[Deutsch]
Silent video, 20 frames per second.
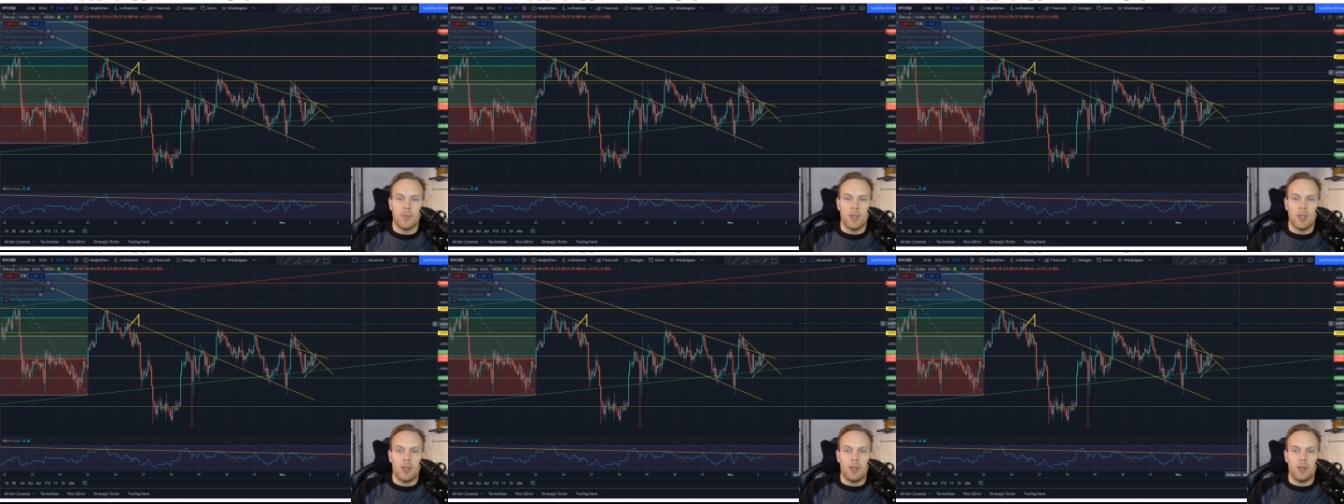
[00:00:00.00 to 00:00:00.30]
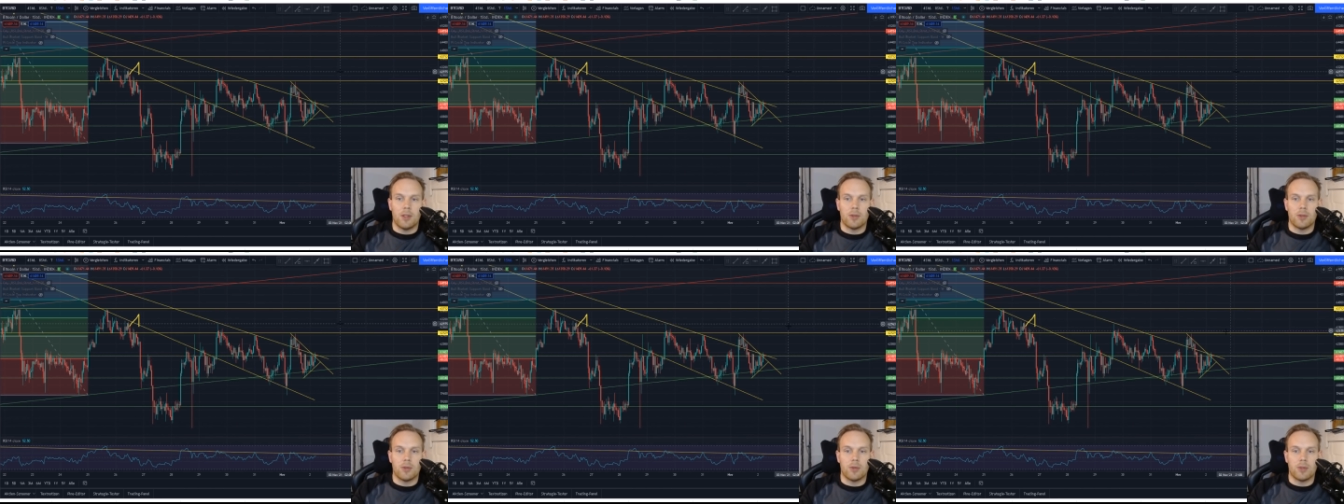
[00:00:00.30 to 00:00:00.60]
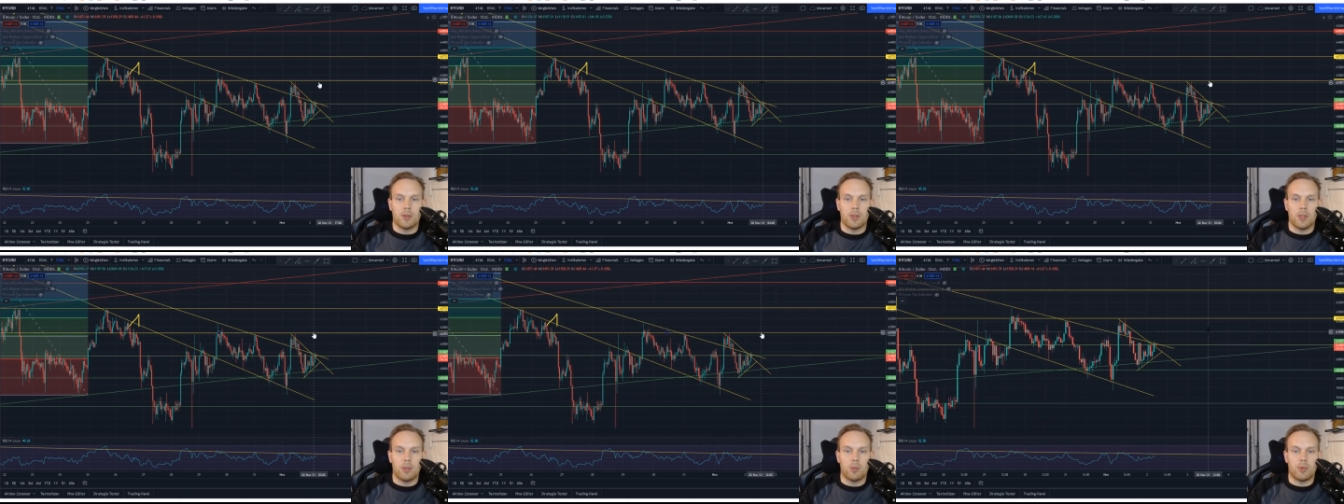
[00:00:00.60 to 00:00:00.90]

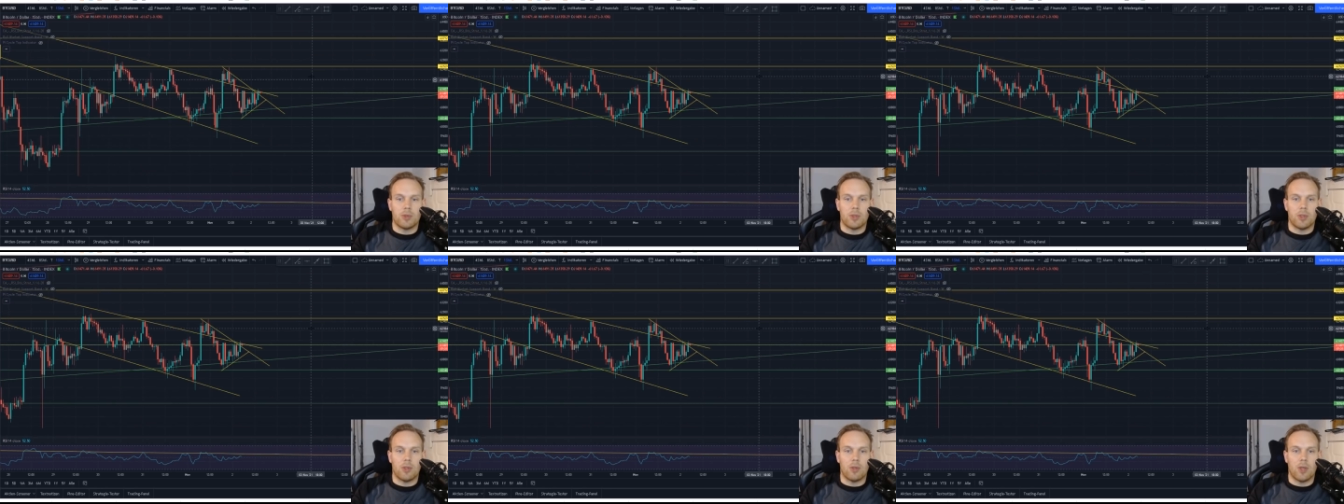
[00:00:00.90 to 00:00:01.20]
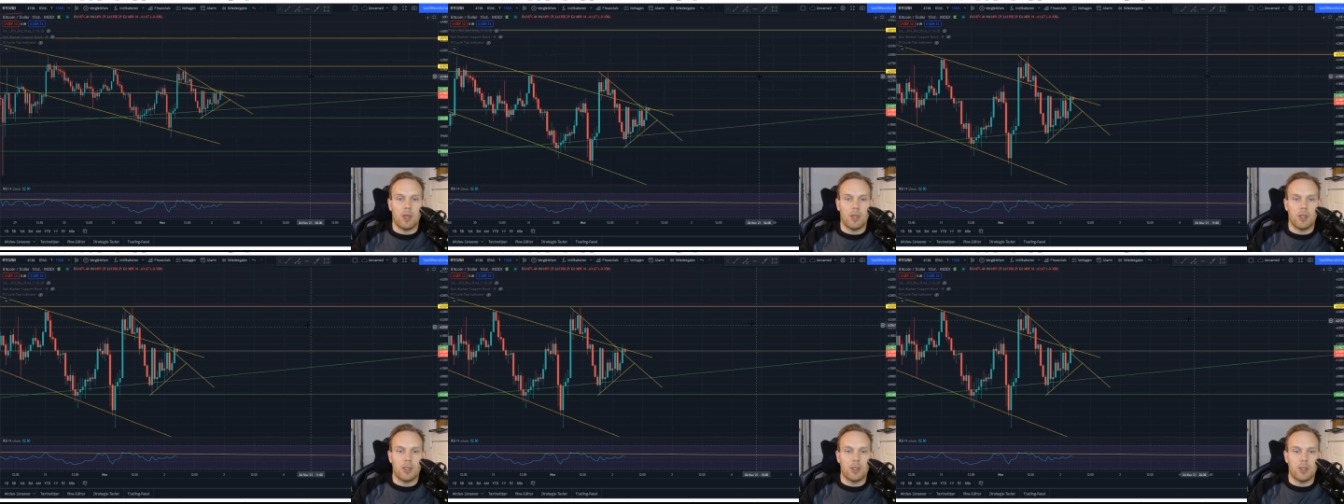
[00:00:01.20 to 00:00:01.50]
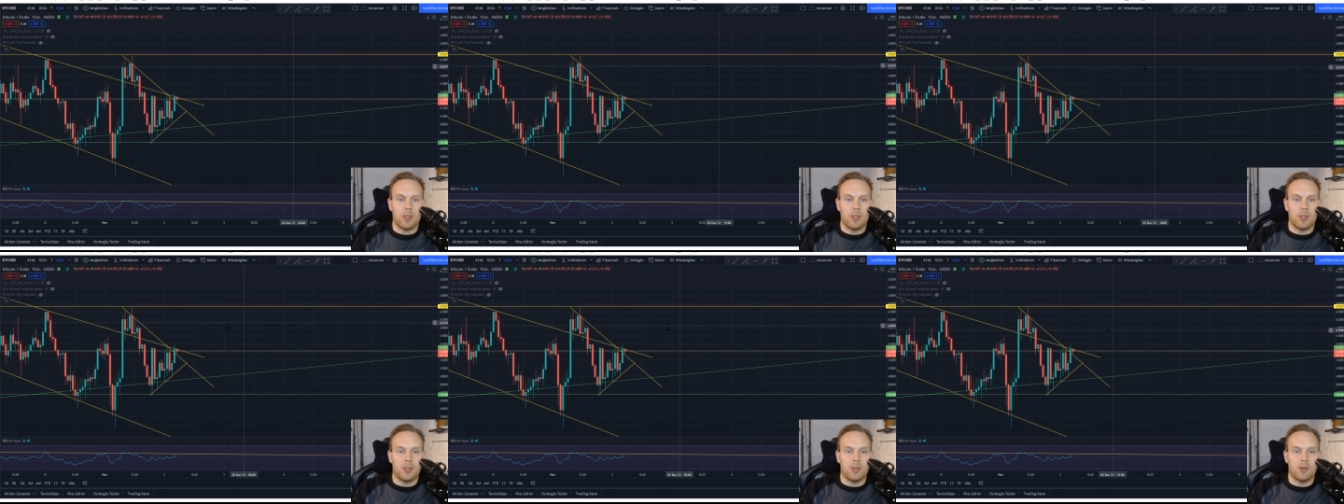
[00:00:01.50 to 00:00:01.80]
Ansonsten gibt es hier auch
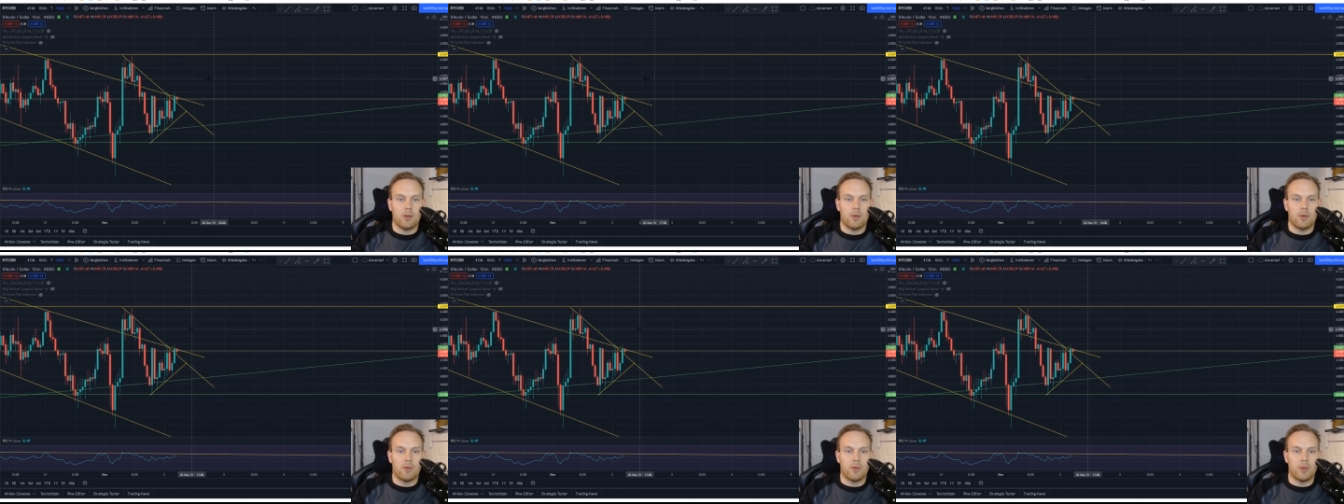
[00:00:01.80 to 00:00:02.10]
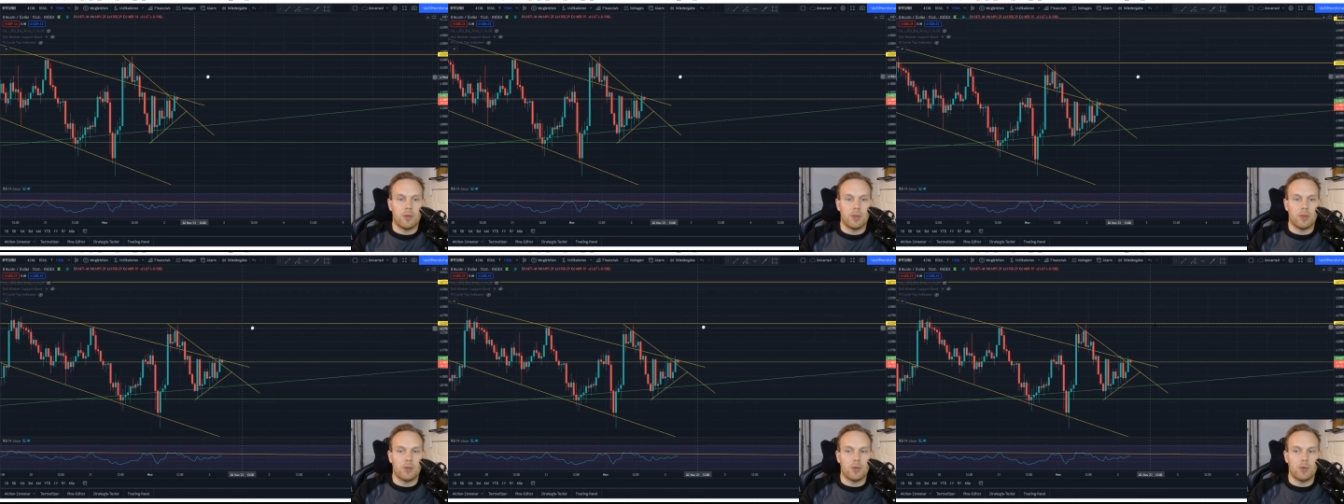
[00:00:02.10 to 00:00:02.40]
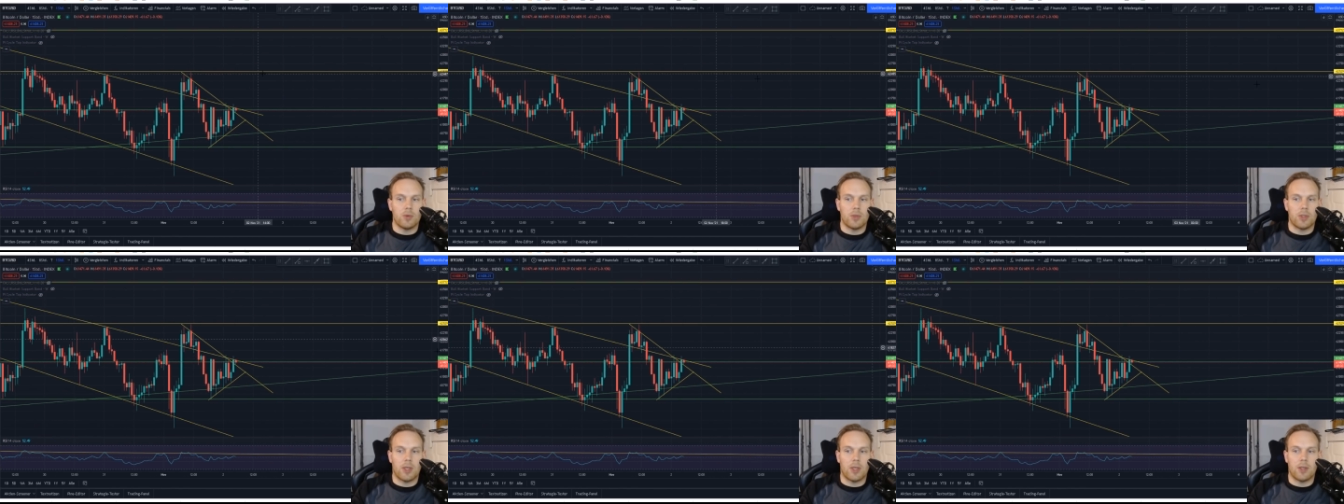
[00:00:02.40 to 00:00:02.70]
eigentlich nicht viel
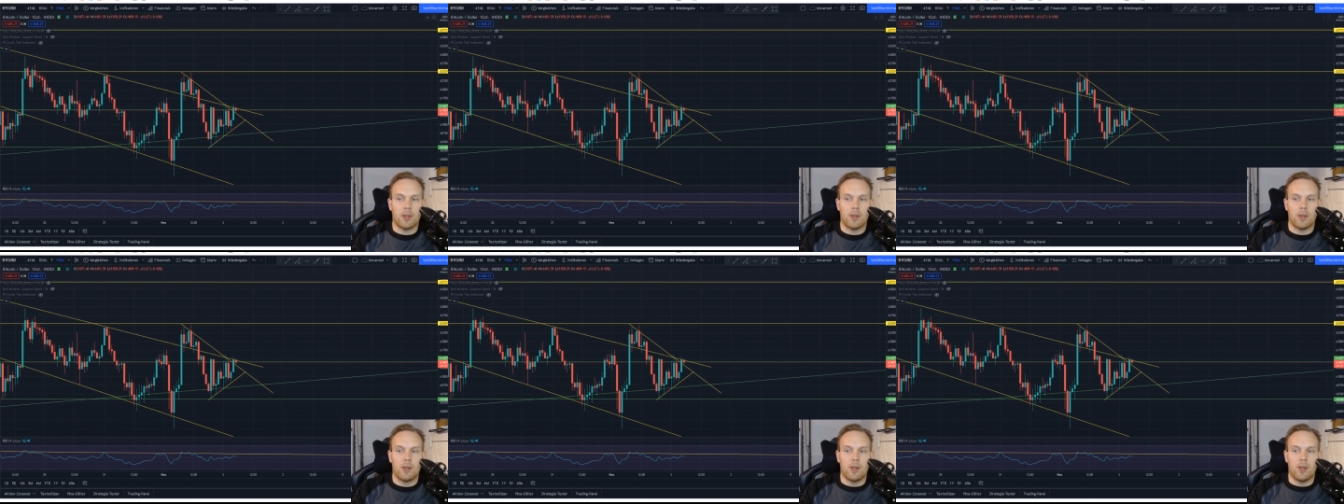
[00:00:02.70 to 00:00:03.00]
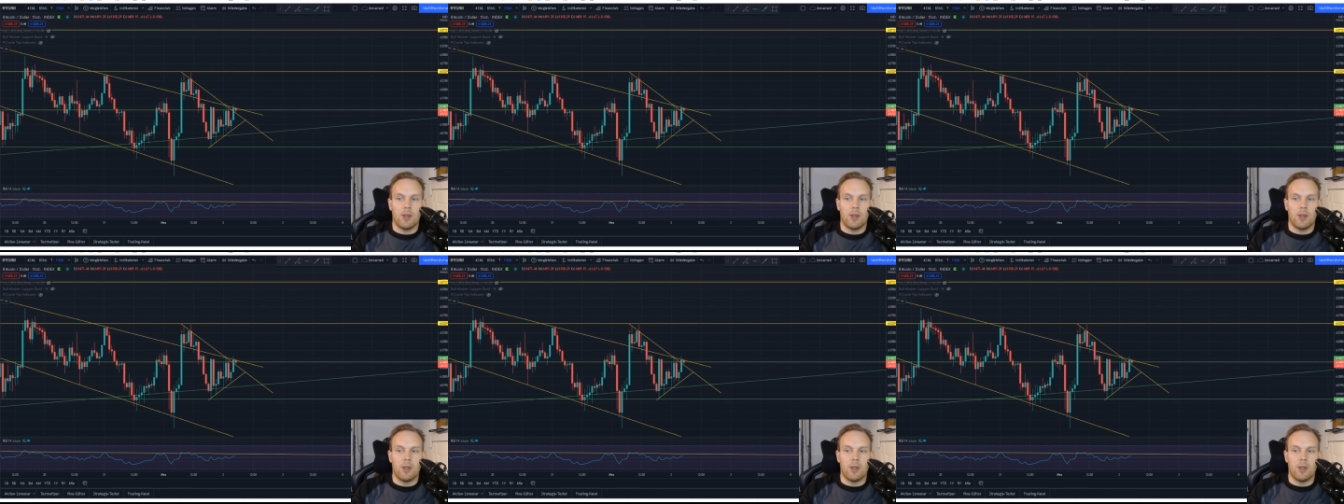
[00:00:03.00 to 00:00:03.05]
zu sagen.